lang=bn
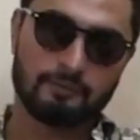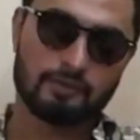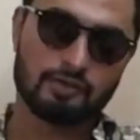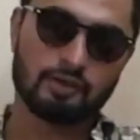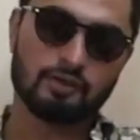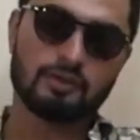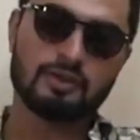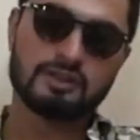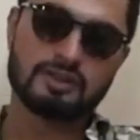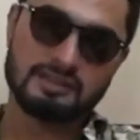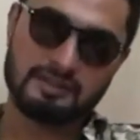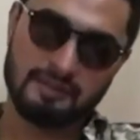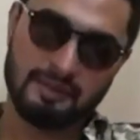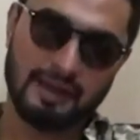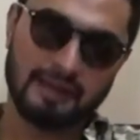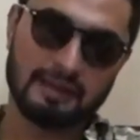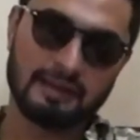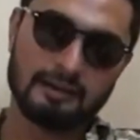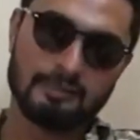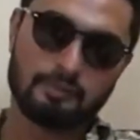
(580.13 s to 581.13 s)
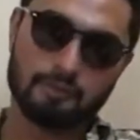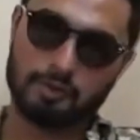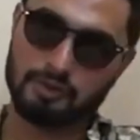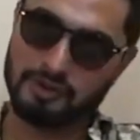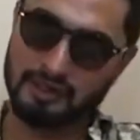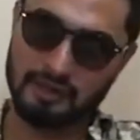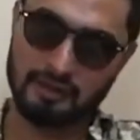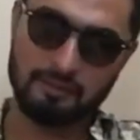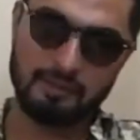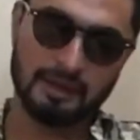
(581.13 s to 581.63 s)
সো উইচ ইস আ
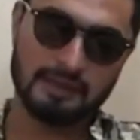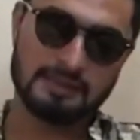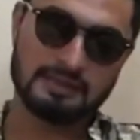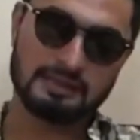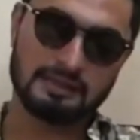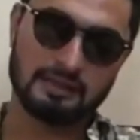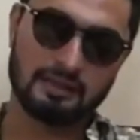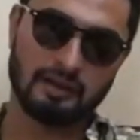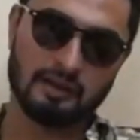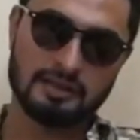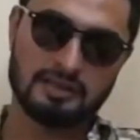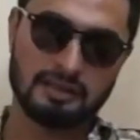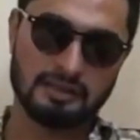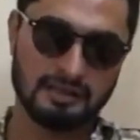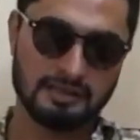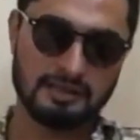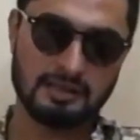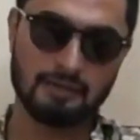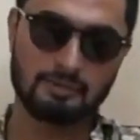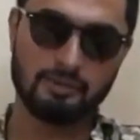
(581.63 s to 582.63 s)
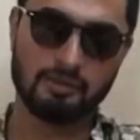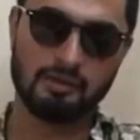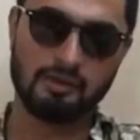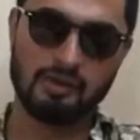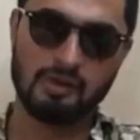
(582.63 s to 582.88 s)
প্রত্যেকবার যেতে হয় সেটা যাবে